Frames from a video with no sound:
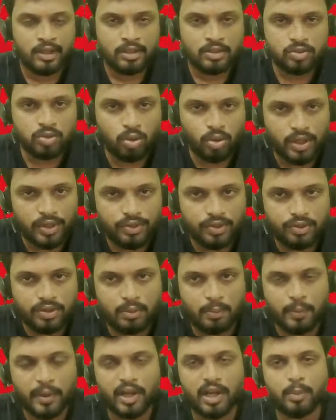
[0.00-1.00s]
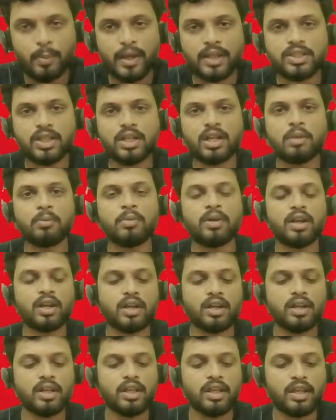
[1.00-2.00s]
ஸோ எஸ்எஸ்சி பெய்டு பேட்ச் அட்டன்
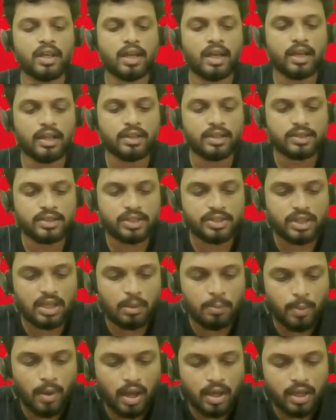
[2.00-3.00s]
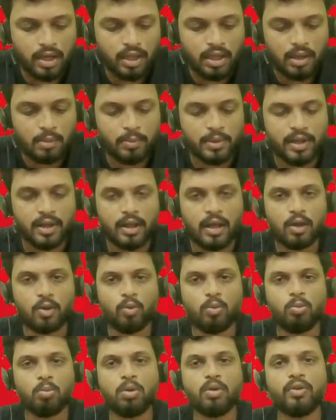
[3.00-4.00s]
பண்ணுற நீங்கள் இந்த செஷனை பார்க்குறீங்க அப்படின்னா
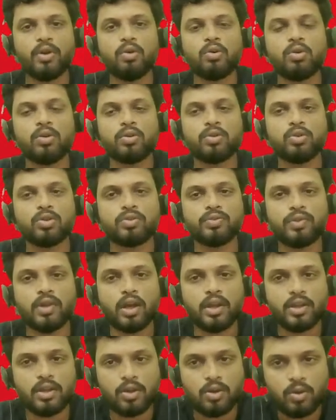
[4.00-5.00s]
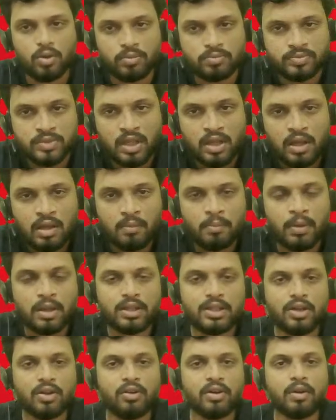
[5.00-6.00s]
ரொம்பவே உங்களுக்கு யூஸ்ஃபுல்லாக இருக்கும்
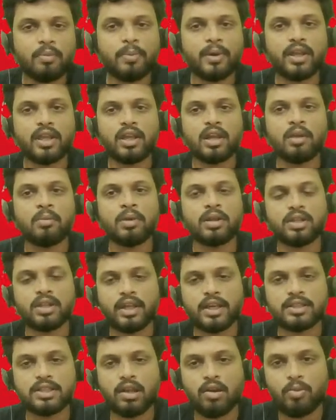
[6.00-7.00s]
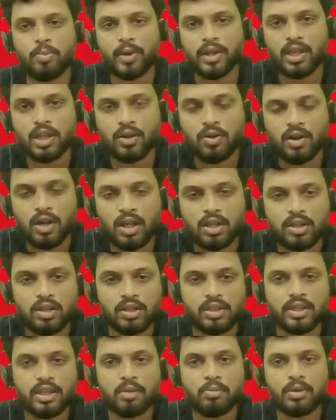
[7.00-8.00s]
மற்றவங்க படிக்கிற மற்ற எக்ஸாம் படிக்கிறவங்களா
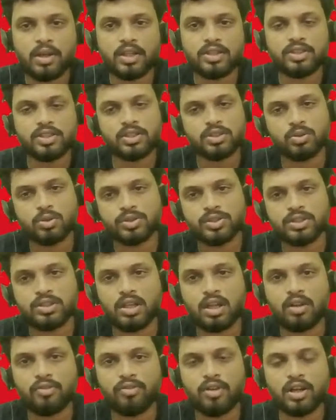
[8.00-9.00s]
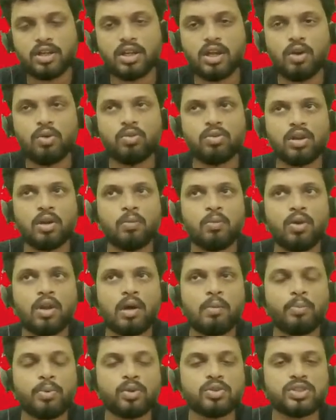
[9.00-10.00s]
இருந்தாலும் இதே மாதிரி ஜிஎஸ் கொஷின் தான் ரிஃப்ளெக்ட் ஆகும் நம்மளோட
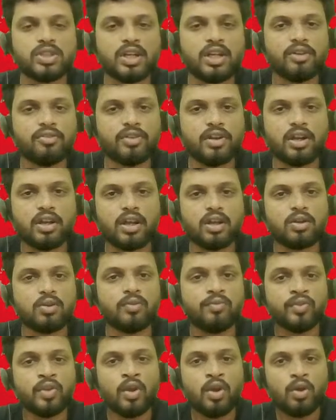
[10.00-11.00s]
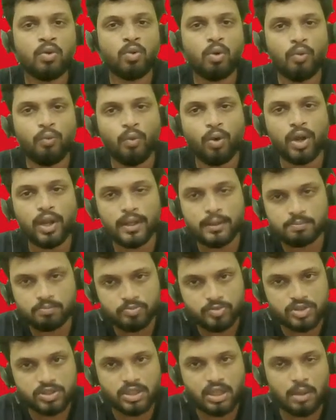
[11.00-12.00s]
அப்ரோச்சே டிஃப்ரெண்ட்டாக இருக்கும் ஒவ்வொரு
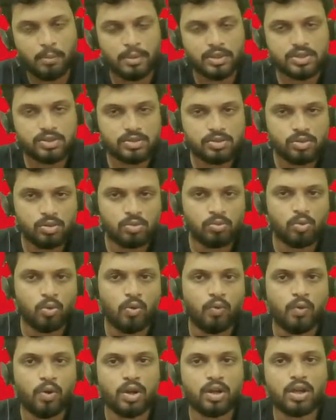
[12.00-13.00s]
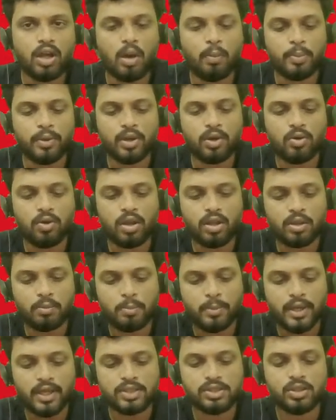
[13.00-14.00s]
சிலபஸ்க்கும் ஒவ்வொரு டாப்பிக்கும் அது
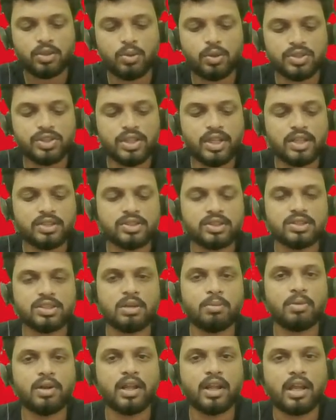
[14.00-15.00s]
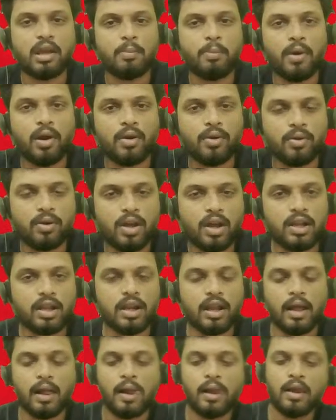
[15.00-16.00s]
பேஸ்டு கொஷின் ஆன்சர்ஸ் நம்ம நிறையா பார்க்குறோம்
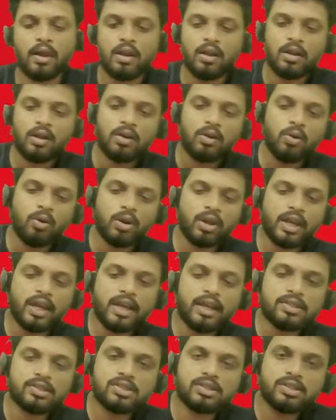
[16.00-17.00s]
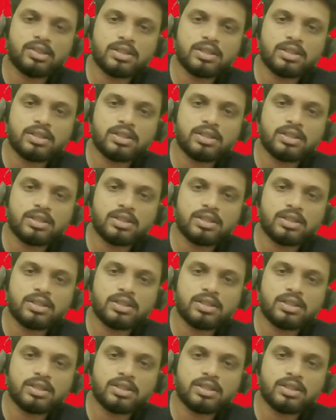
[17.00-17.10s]
கரெக்டுங்களா ஓகே எஸ்